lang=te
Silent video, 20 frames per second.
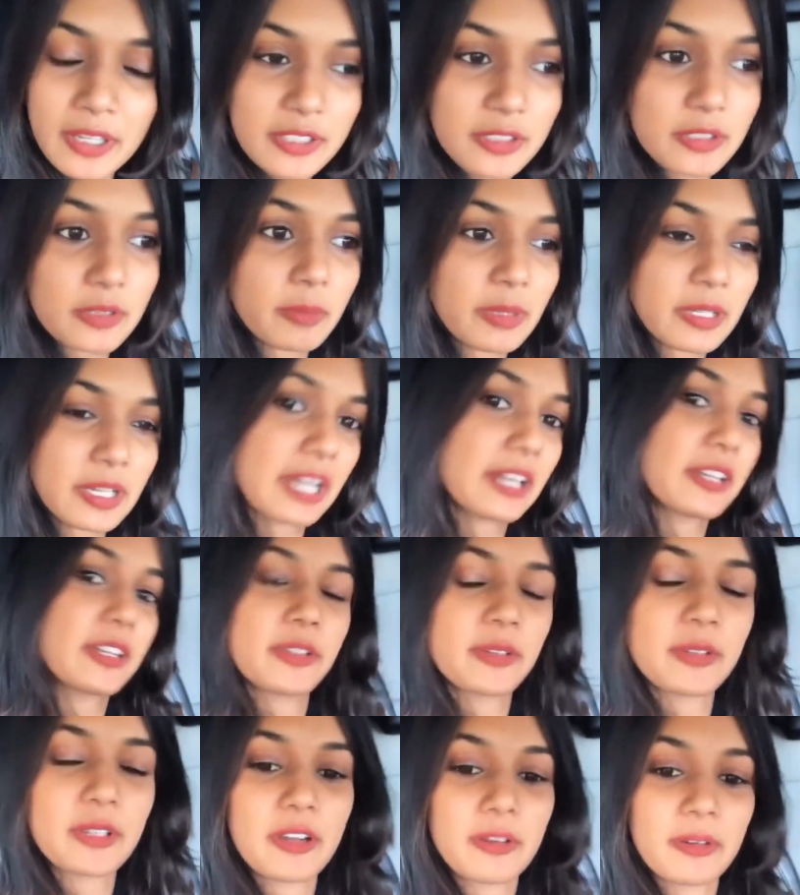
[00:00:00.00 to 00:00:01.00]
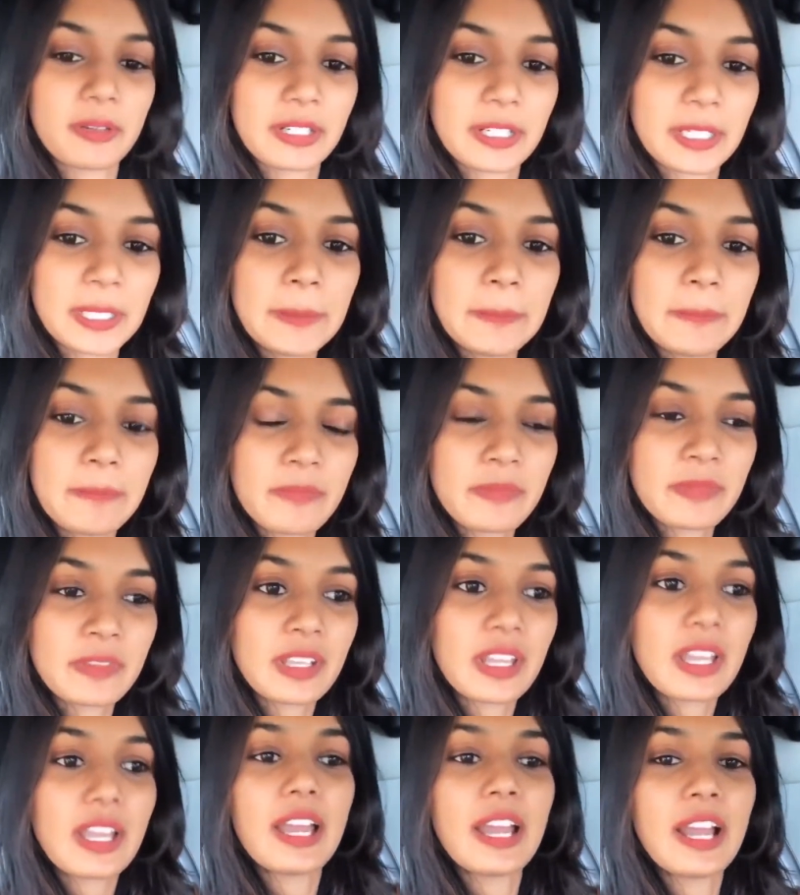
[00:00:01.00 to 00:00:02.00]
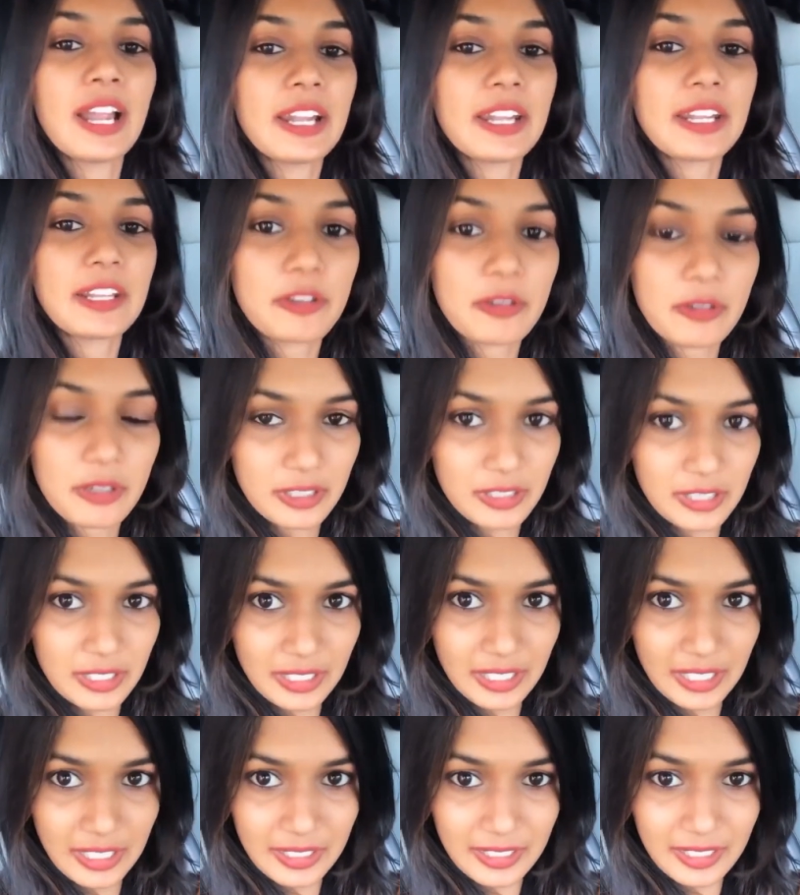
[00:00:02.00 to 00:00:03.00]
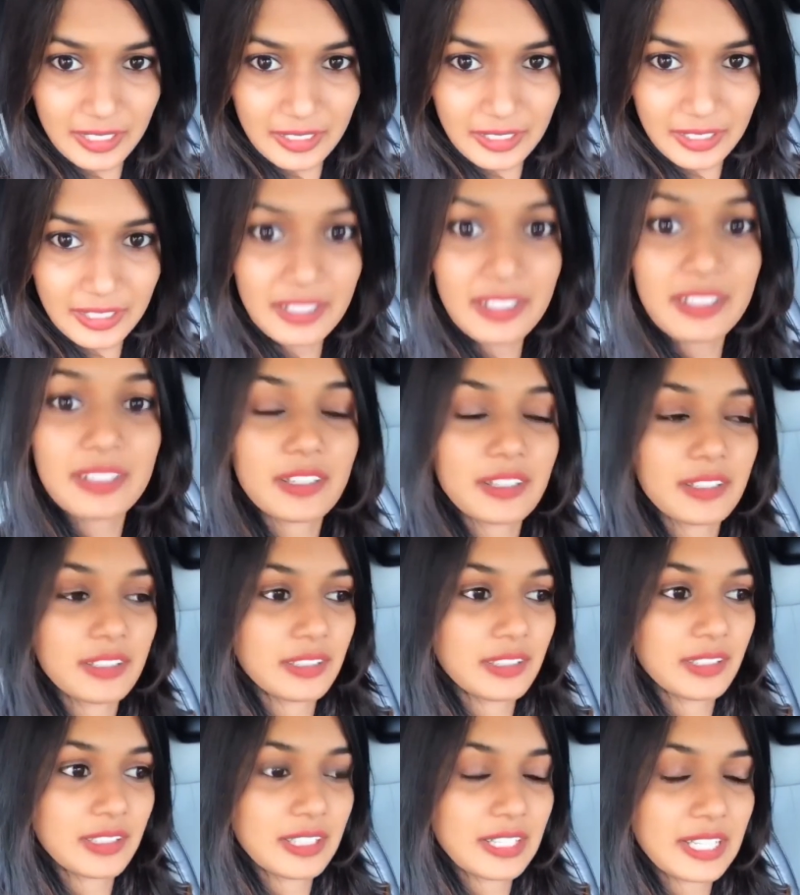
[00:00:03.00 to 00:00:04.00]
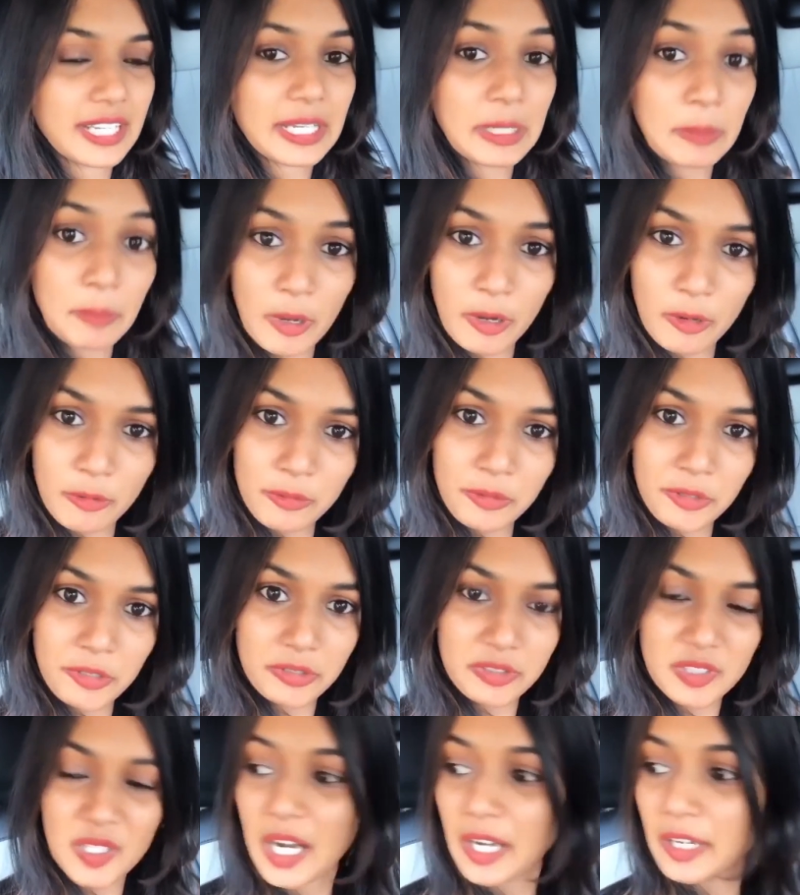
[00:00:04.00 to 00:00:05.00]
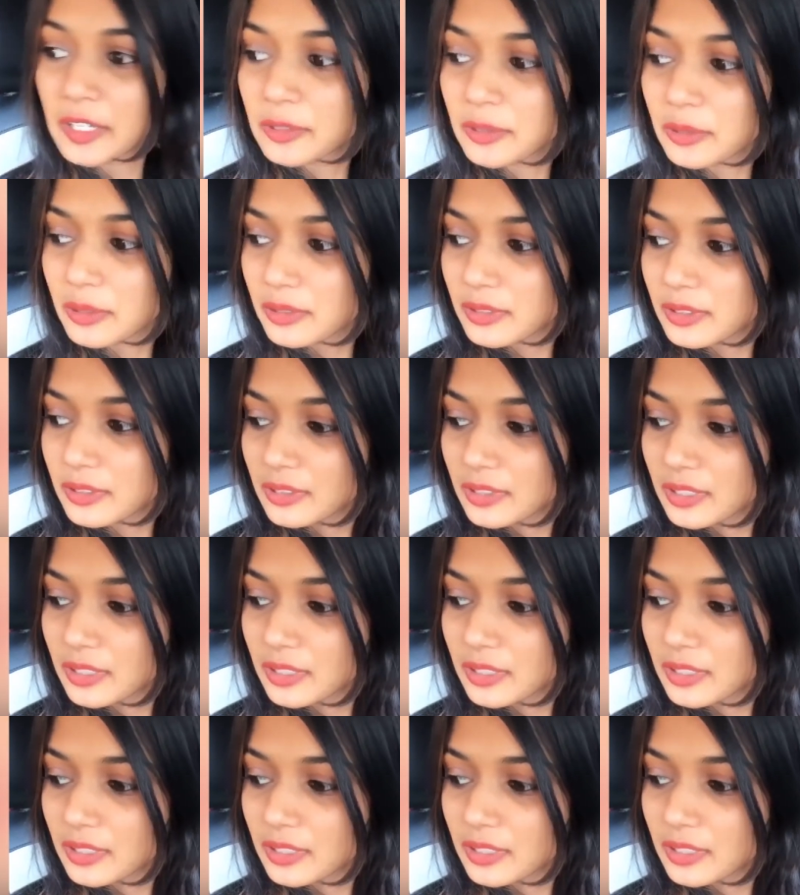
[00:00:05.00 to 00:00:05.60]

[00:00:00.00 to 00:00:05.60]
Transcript: నుండి సూపర్ యాక్టివ్గా ఉంటా అండ్ ఇంకొక థింగ్ ఏంటంటే లైక్ మా ఊరు తాండూరు